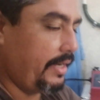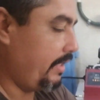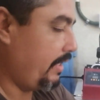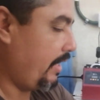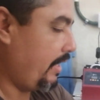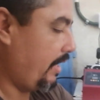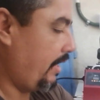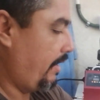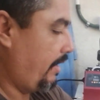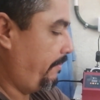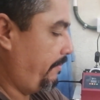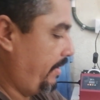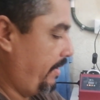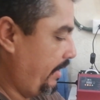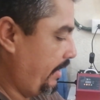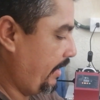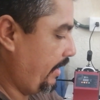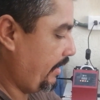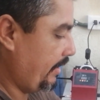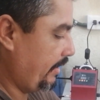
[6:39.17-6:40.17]
la
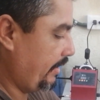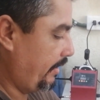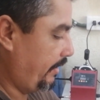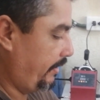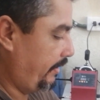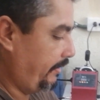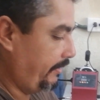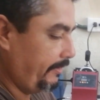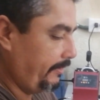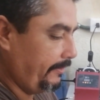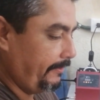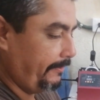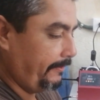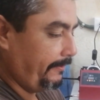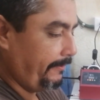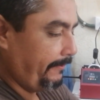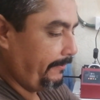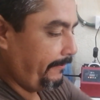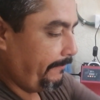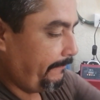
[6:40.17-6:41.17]
manera de,
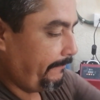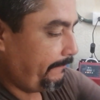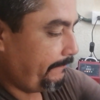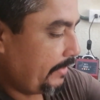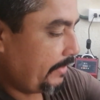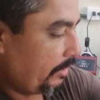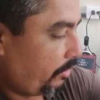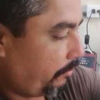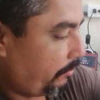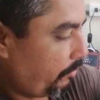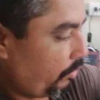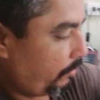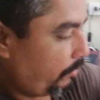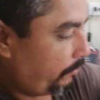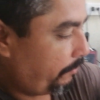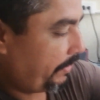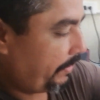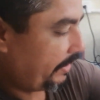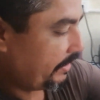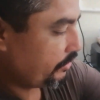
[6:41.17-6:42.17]
de cómo
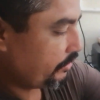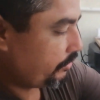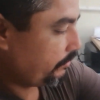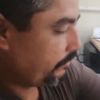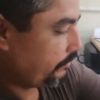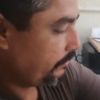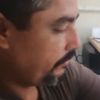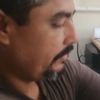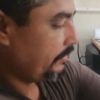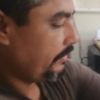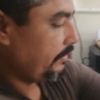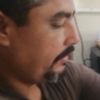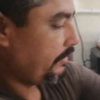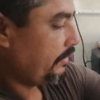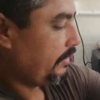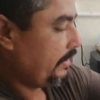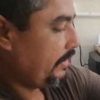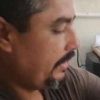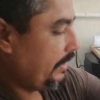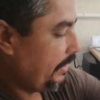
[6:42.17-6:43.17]
lo plancho
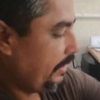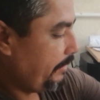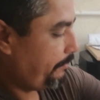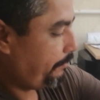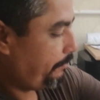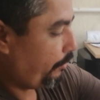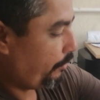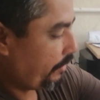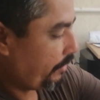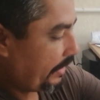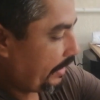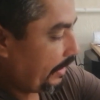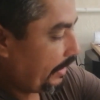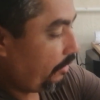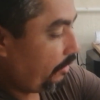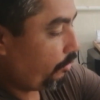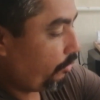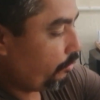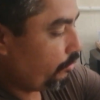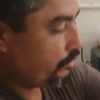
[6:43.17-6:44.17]
y por qué
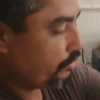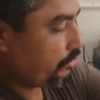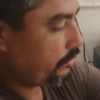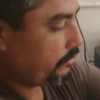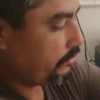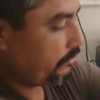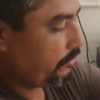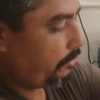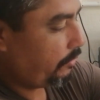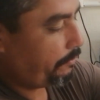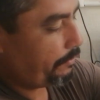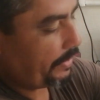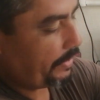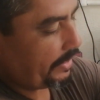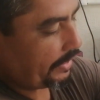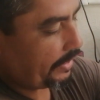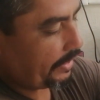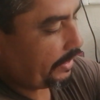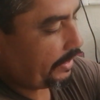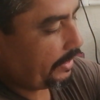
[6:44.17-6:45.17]
lo uso o
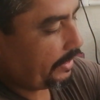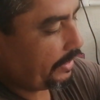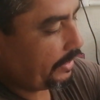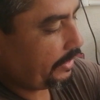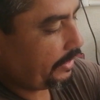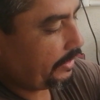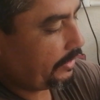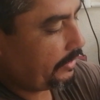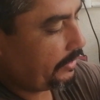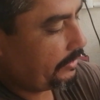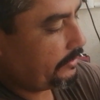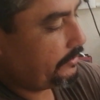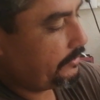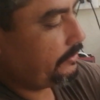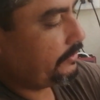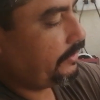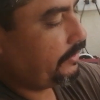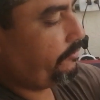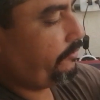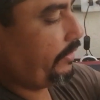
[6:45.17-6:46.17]
para qué
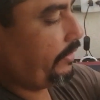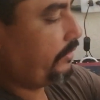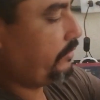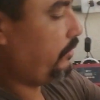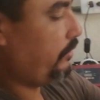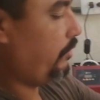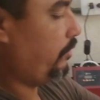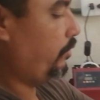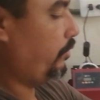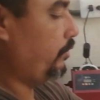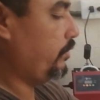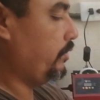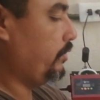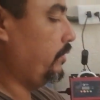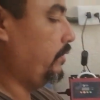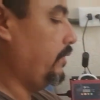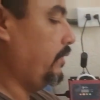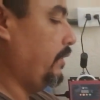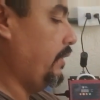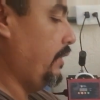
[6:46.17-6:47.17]
efectos lo
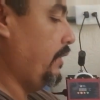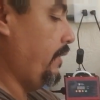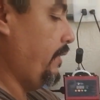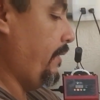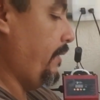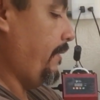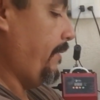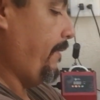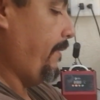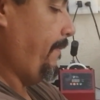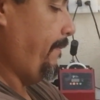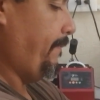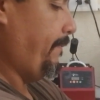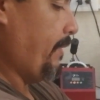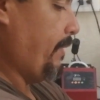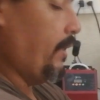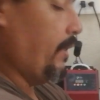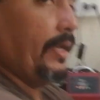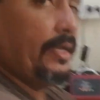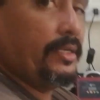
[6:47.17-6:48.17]
uso.
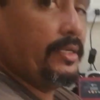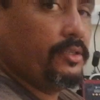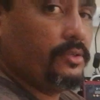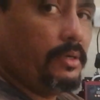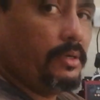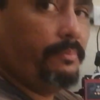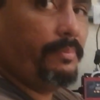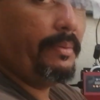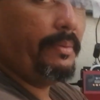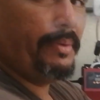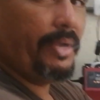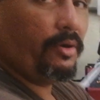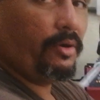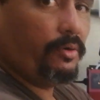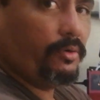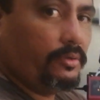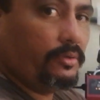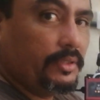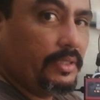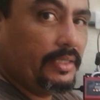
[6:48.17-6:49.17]
Esto se imprime
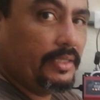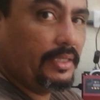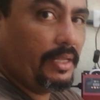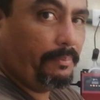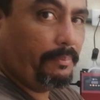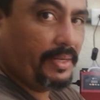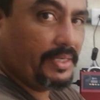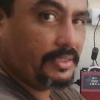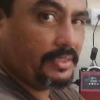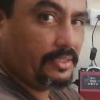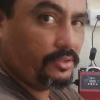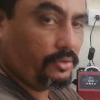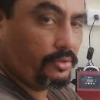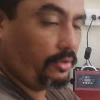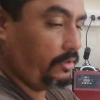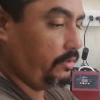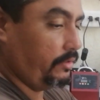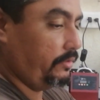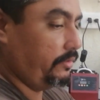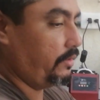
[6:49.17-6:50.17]
con tinta
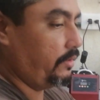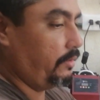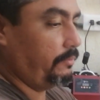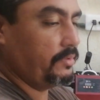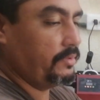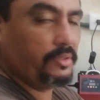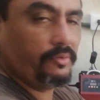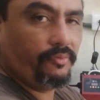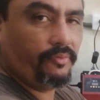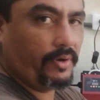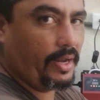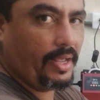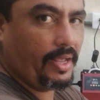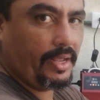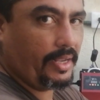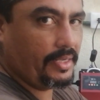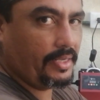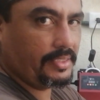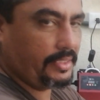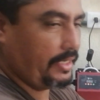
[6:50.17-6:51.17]
plastisol, como si
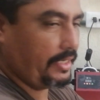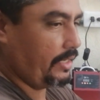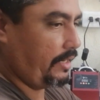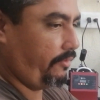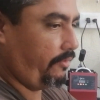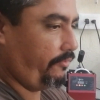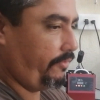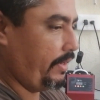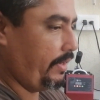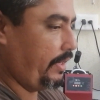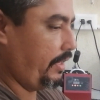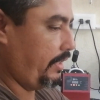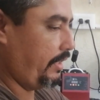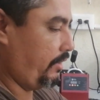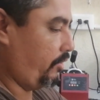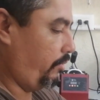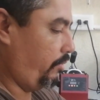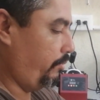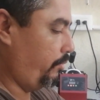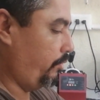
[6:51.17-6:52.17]
fuera serigrafía
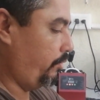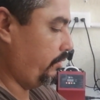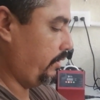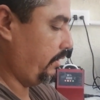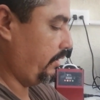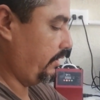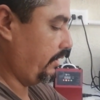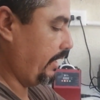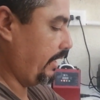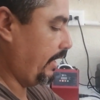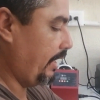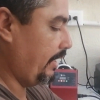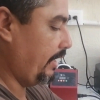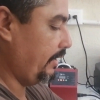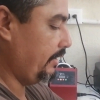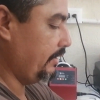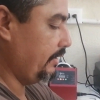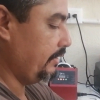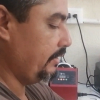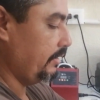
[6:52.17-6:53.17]
común, tela,